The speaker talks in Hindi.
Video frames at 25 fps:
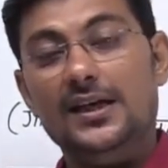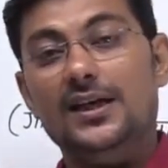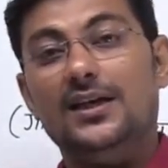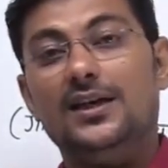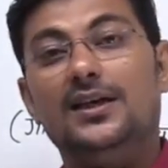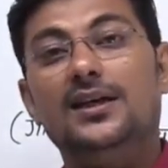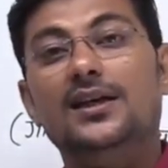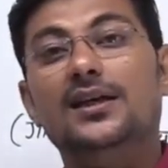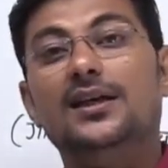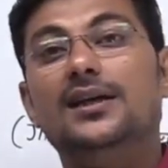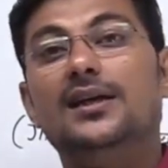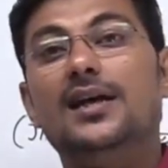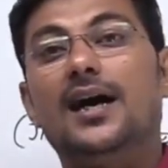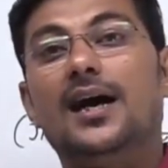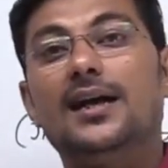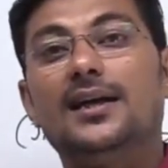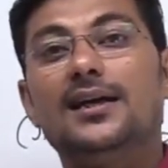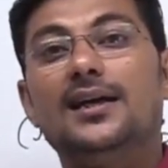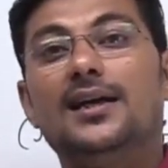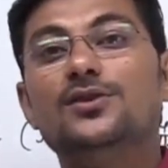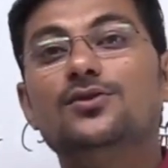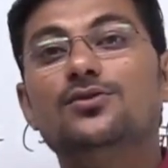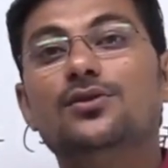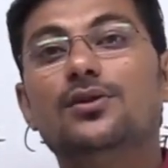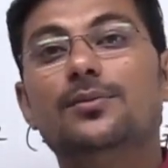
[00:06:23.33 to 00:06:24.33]
कि
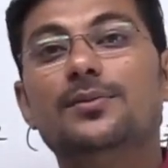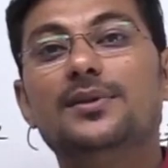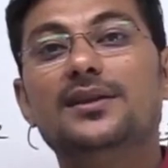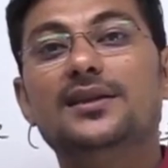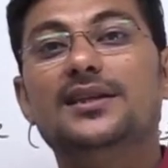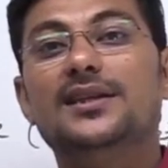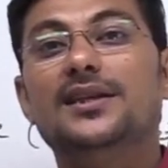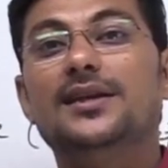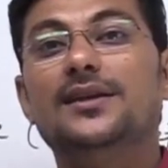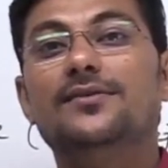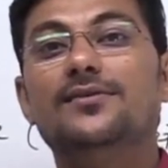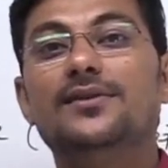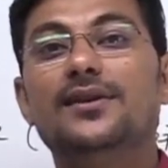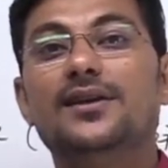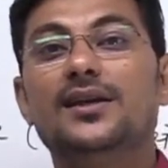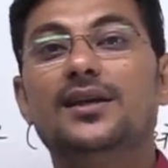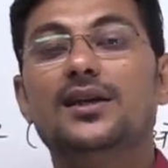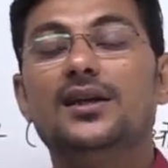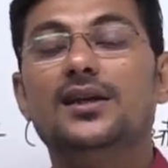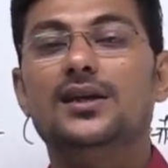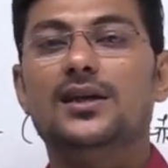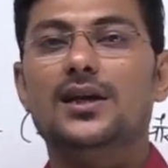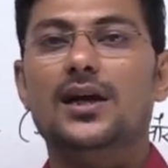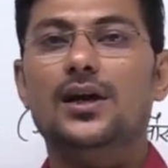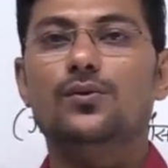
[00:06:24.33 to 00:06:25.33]
डाटा जो हमें दिए हुए हैं
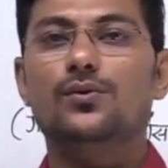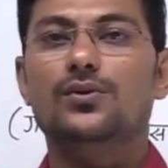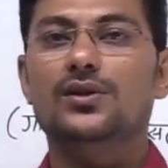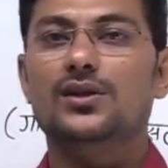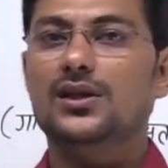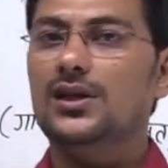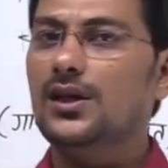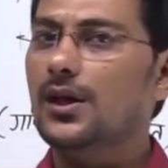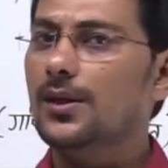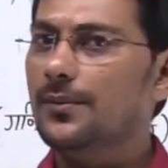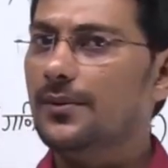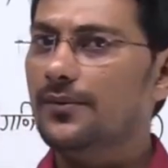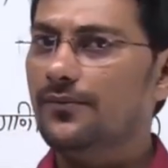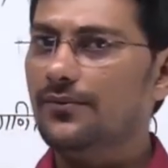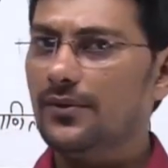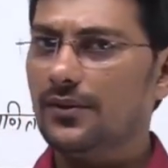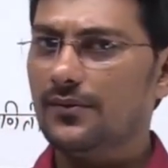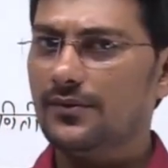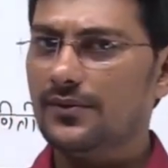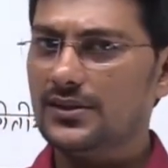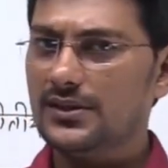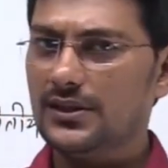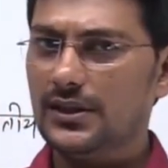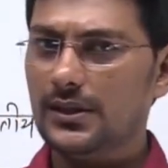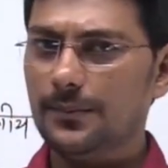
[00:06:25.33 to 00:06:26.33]
क्या उनकी हमें
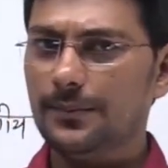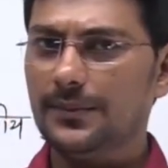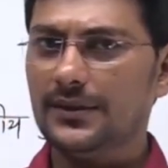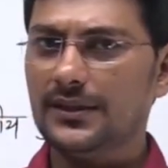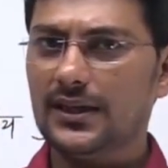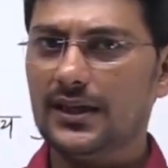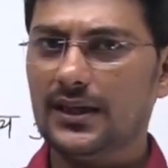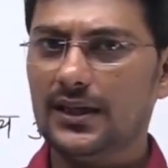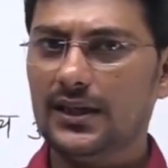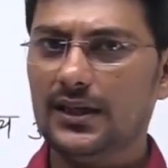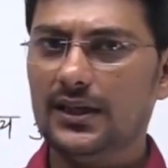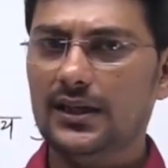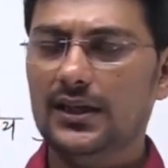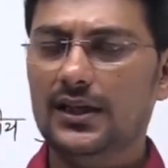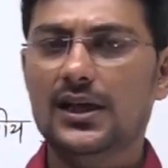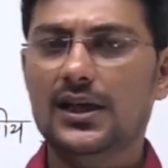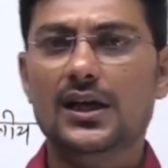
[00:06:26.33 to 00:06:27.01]
फ्रिक्वेंसी पता है